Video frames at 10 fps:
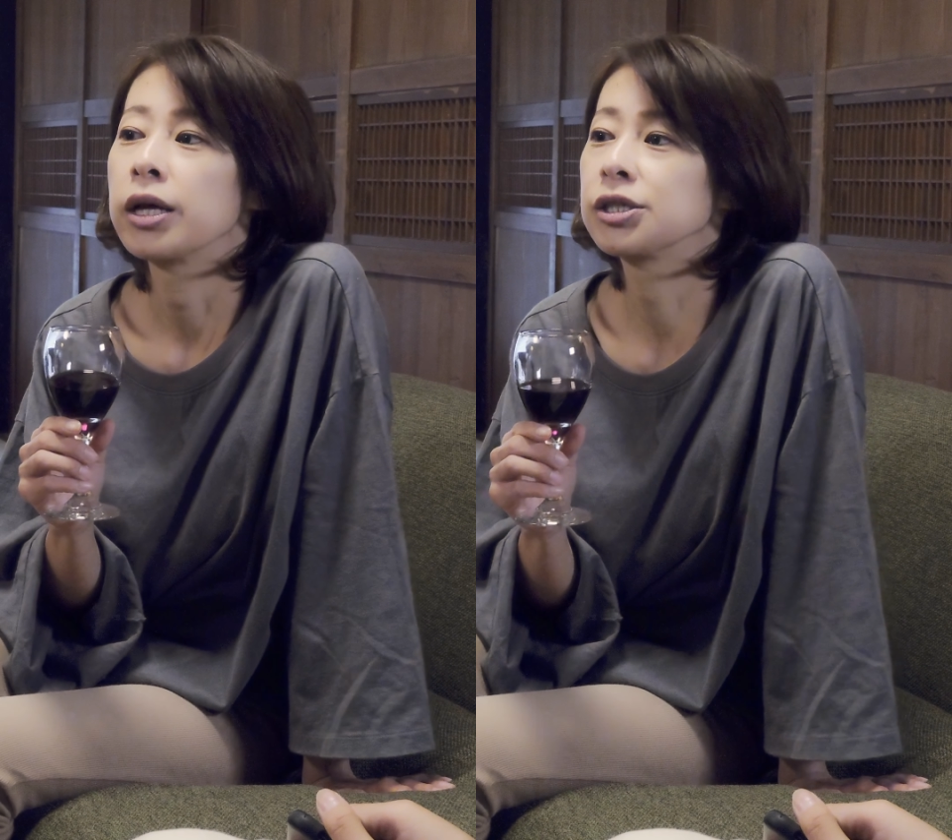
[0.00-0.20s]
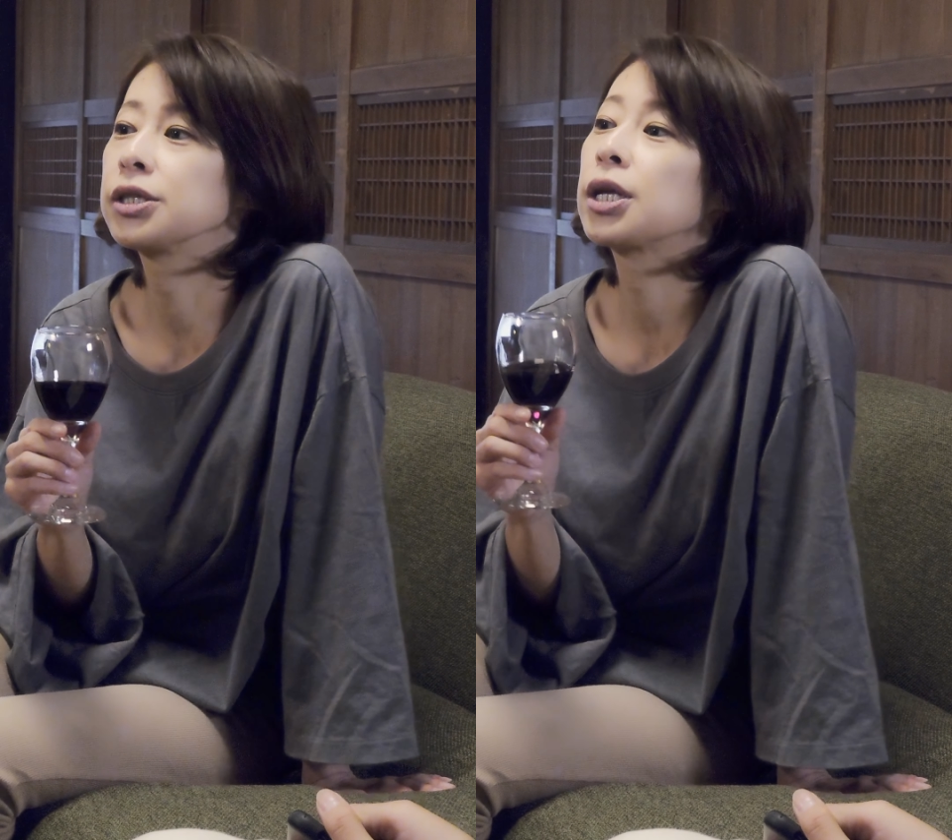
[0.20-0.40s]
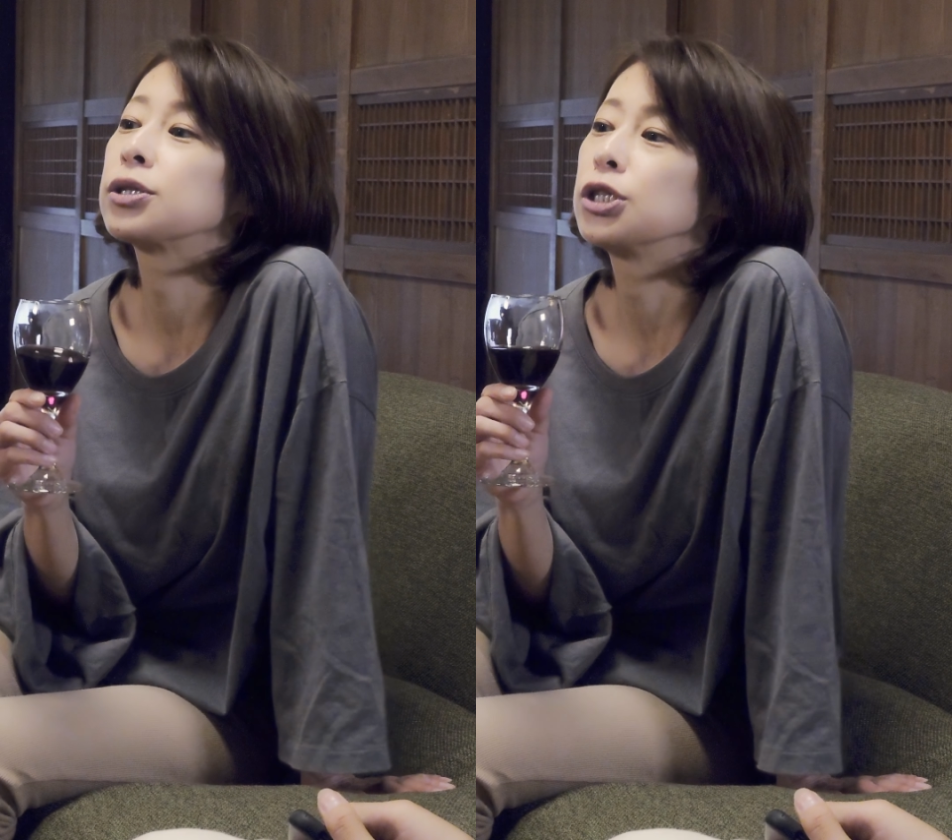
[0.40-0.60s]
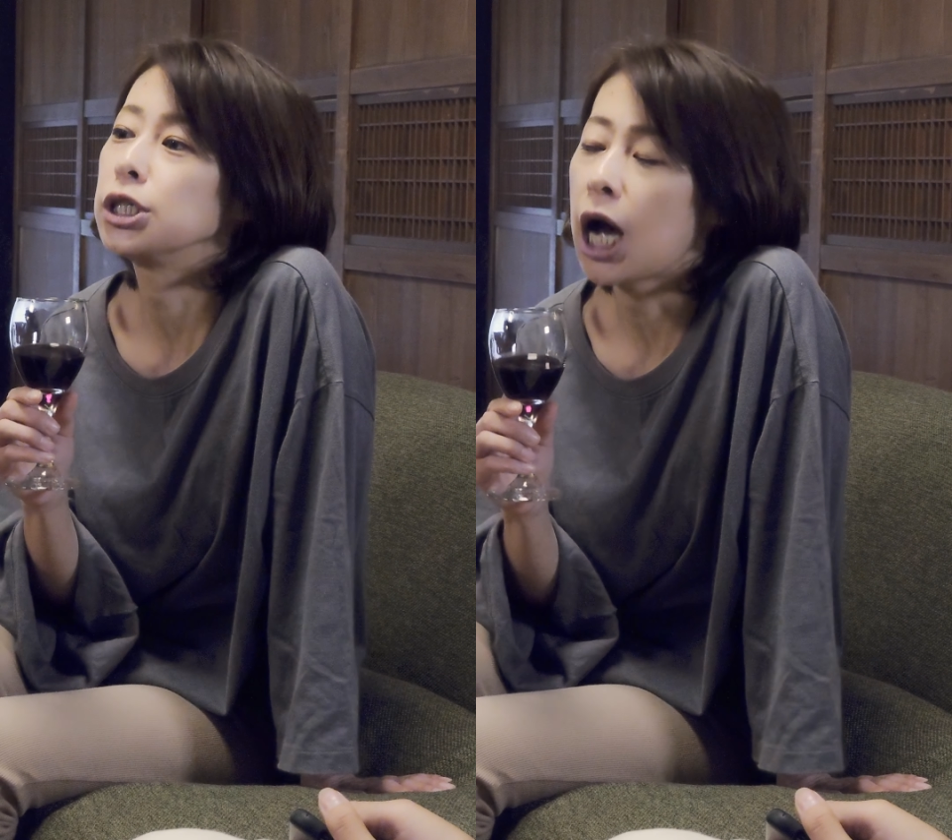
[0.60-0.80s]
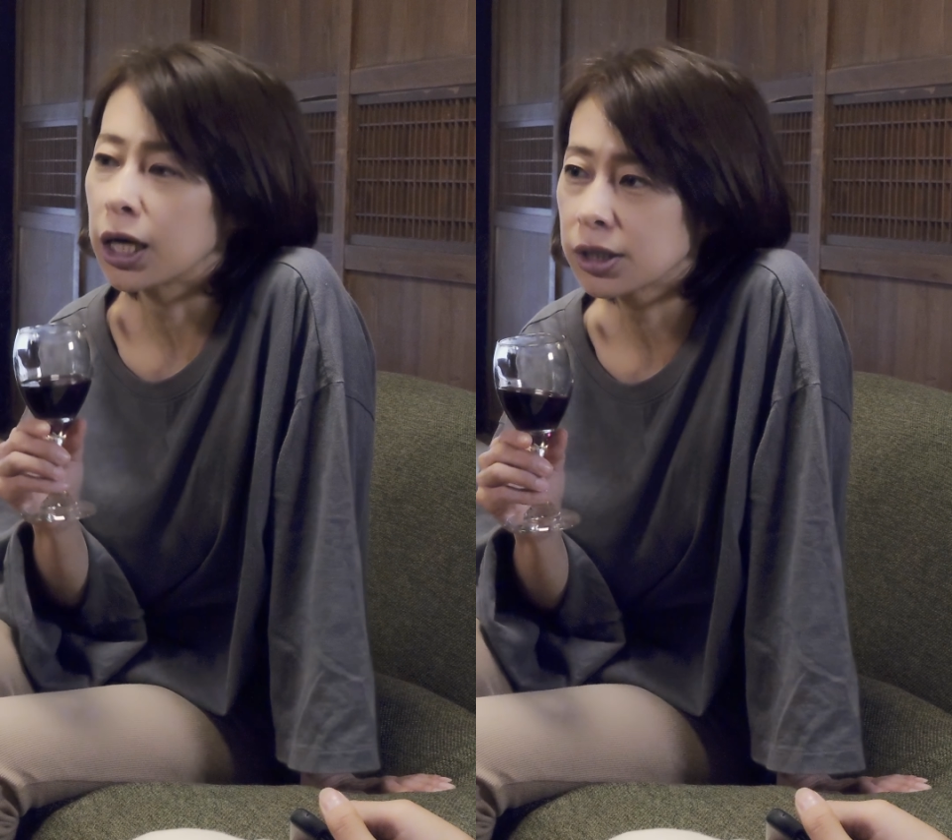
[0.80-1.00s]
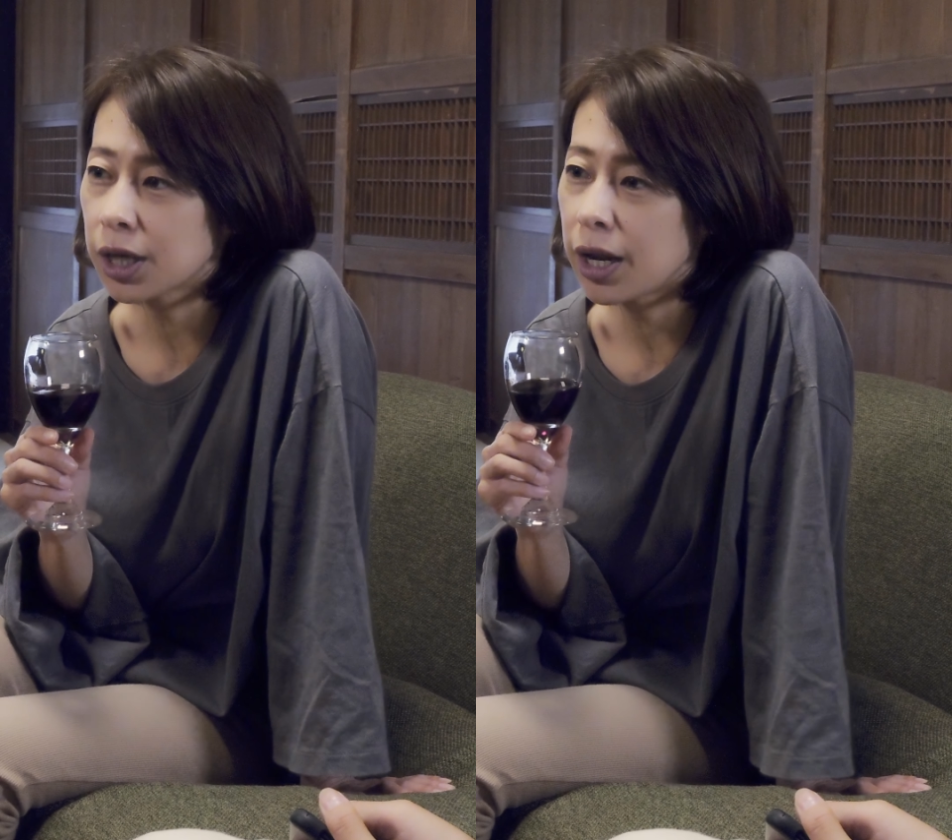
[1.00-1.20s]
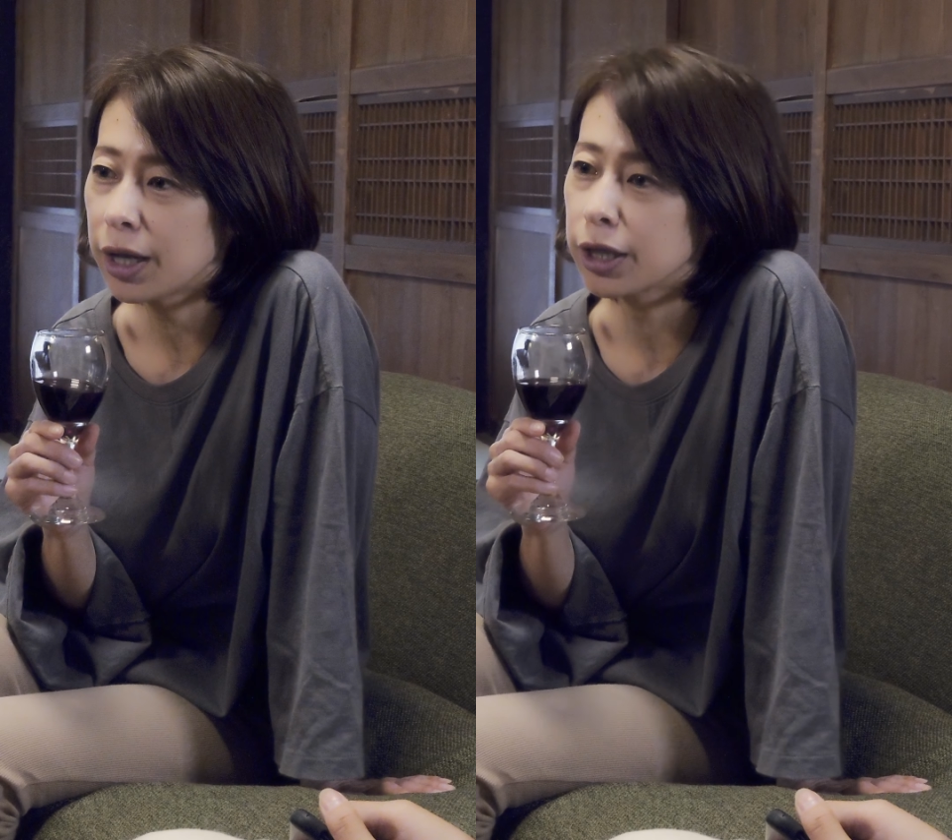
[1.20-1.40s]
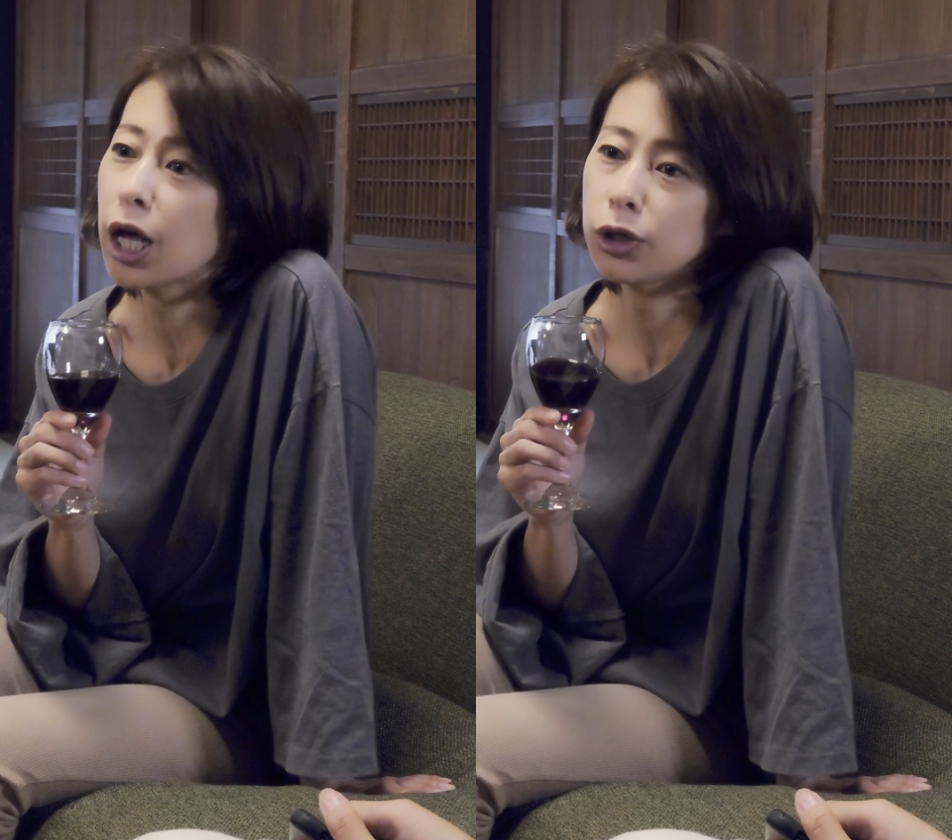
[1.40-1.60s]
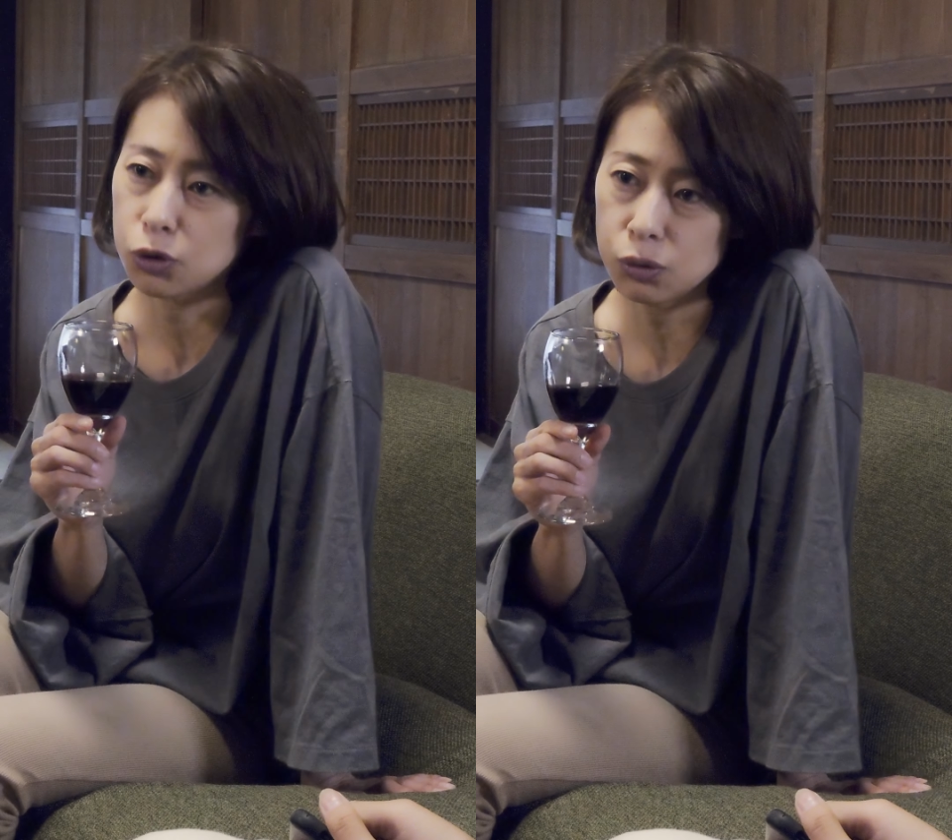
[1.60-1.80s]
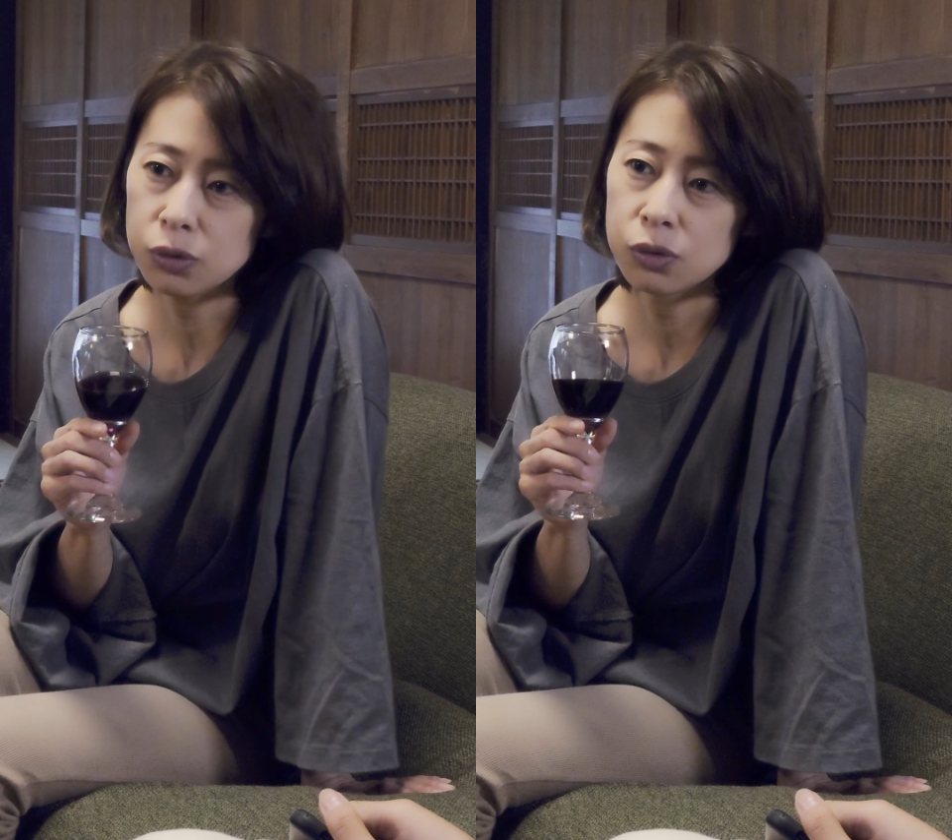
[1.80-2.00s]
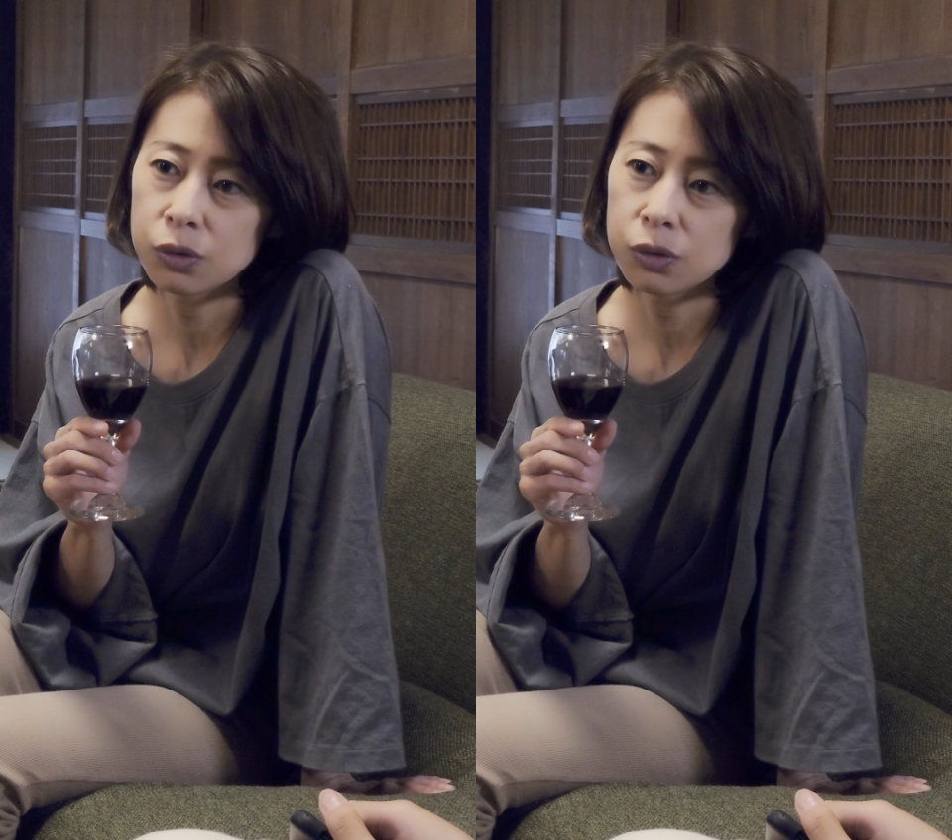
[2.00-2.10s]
施設に預けられた犬。